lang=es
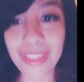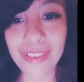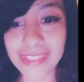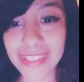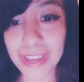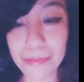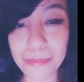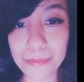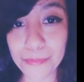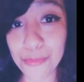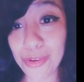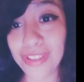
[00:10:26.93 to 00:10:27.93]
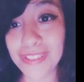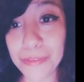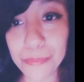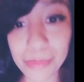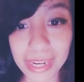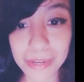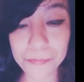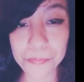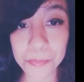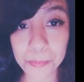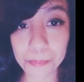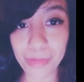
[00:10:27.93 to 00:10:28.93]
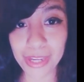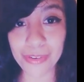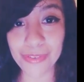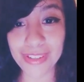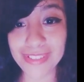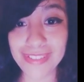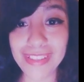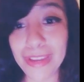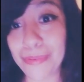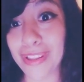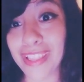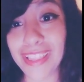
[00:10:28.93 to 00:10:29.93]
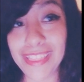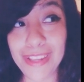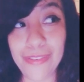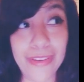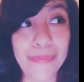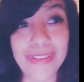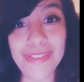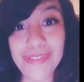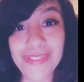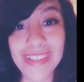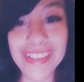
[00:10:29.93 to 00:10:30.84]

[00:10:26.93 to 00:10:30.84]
video está muy simple, pero es la verdad de lo que pasó.